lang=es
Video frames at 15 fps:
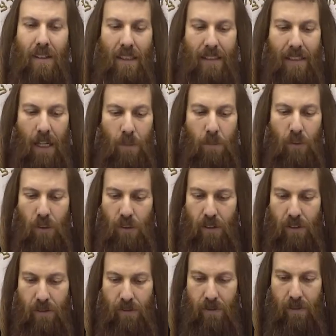el Talmud,
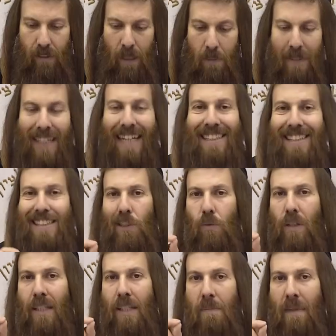el Mirad dice
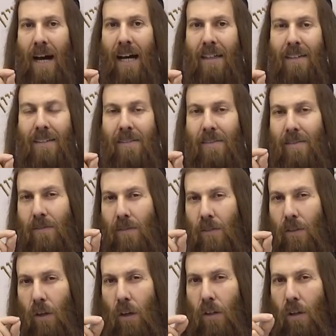un animal,
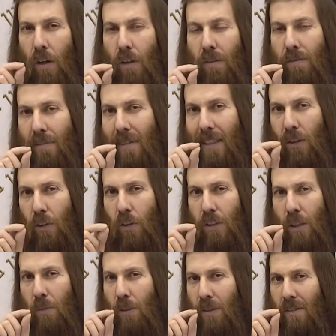que hoy lo
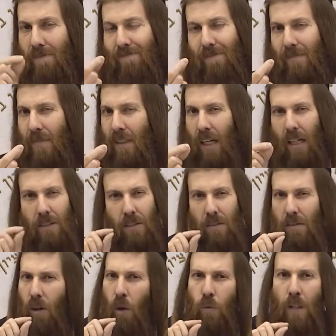reconocemos que es
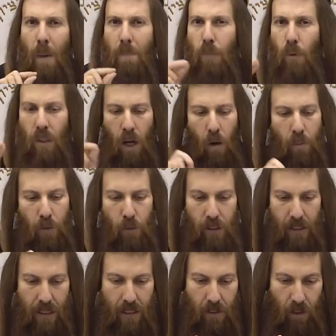o una pulga o un
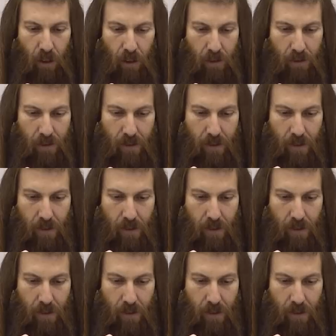mosquito,